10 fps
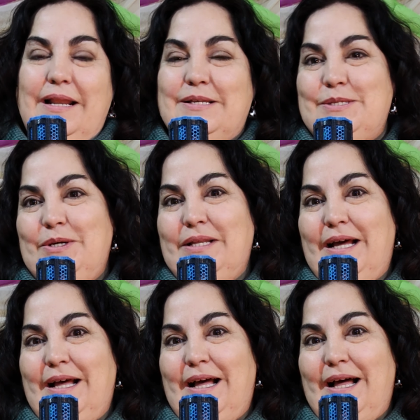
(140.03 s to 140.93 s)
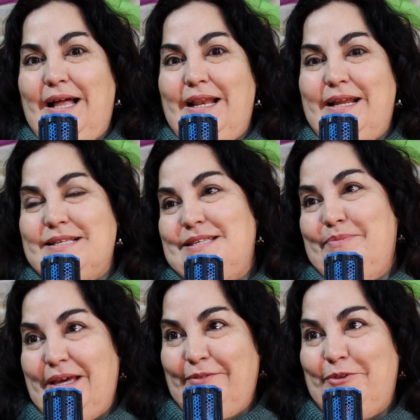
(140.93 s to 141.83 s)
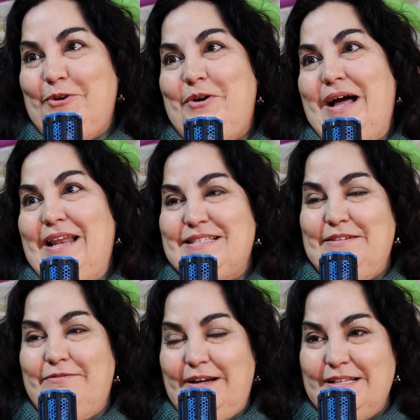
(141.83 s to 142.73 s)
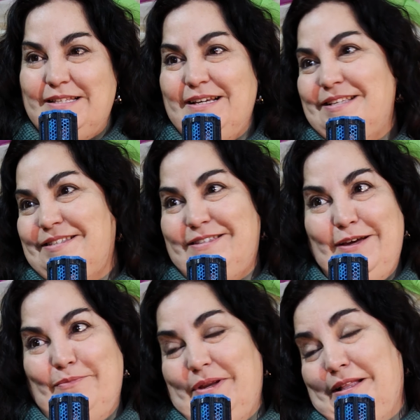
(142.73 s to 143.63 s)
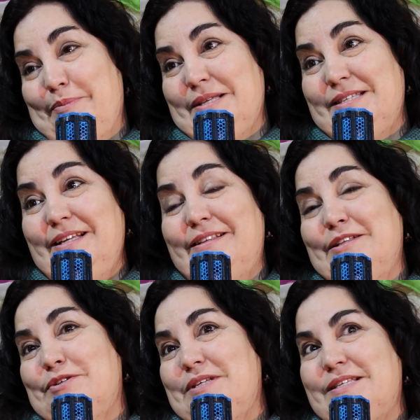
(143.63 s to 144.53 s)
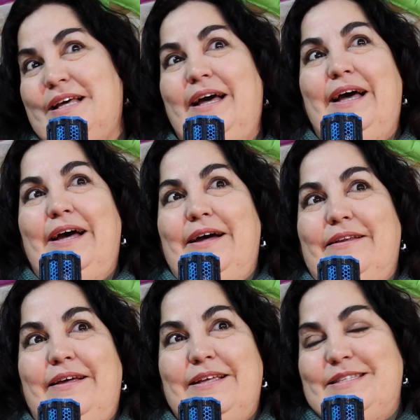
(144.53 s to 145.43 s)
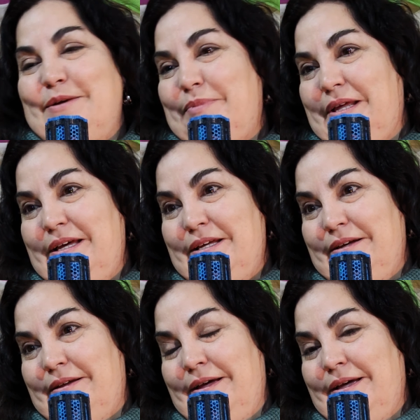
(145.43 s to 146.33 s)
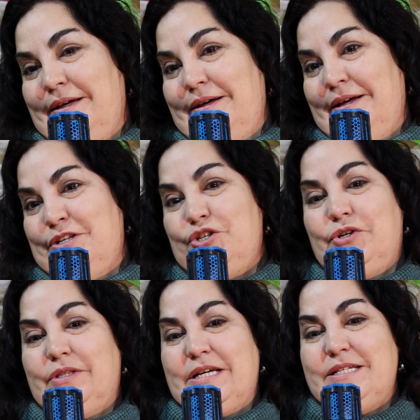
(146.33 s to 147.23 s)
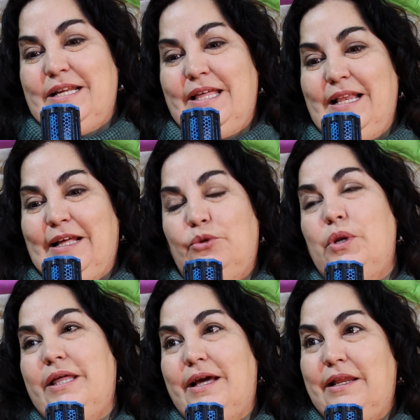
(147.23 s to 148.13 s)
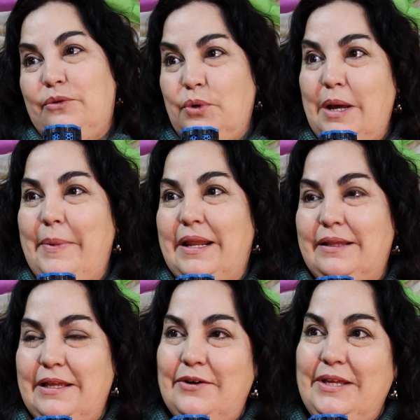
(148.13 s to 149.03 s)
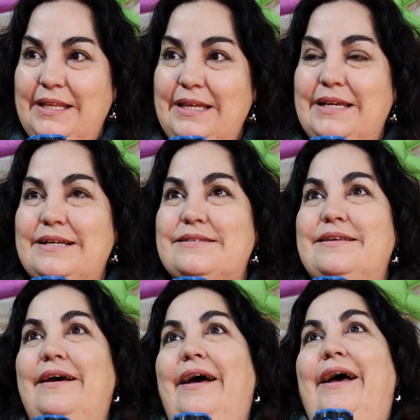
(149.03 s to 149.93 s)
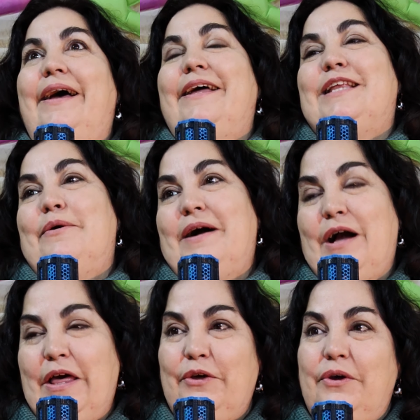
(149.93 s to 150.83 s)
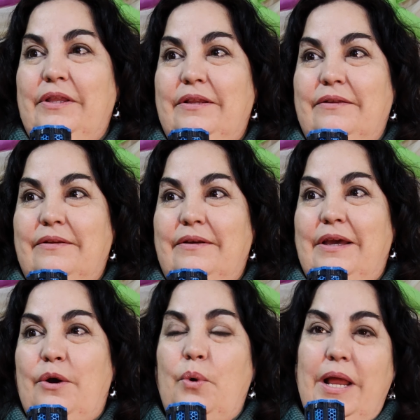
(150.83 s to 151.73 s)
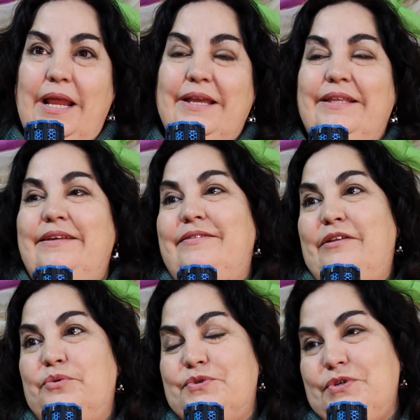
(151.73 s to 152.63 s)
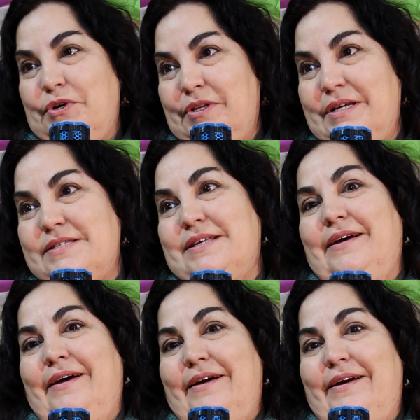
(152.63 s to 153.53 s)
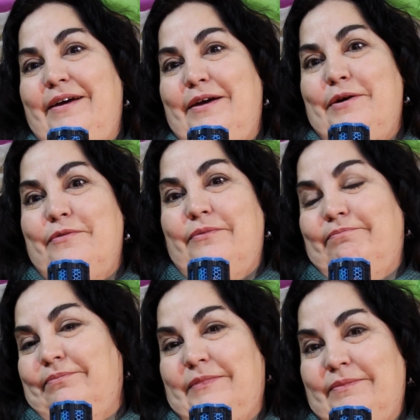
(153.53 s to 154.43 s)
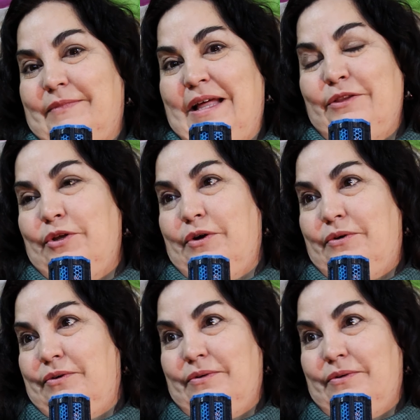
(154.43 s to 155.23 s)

en relación al crecimiento, a las infancias, siempre está presente. Entonces, desde siempre he hecho talleres de lectura y de escritura para niños y niñas. He trabajado en escuelas y en instituciones, eh, dando